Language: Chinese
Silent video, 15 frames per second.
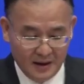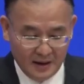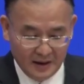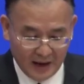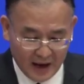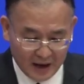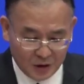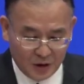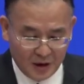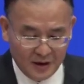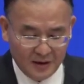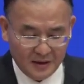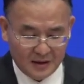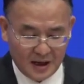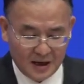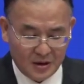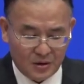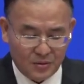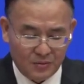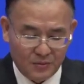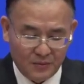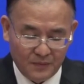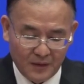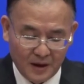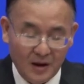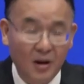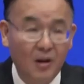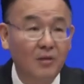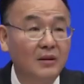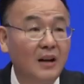年均增速
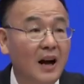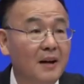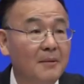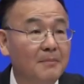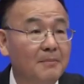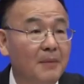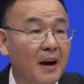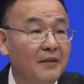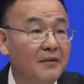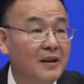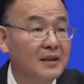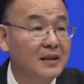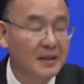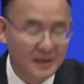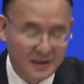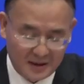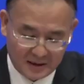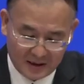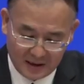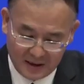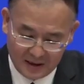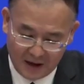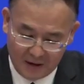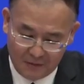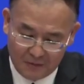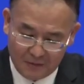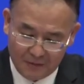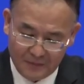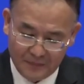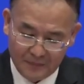高达百分之四十一点
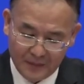五。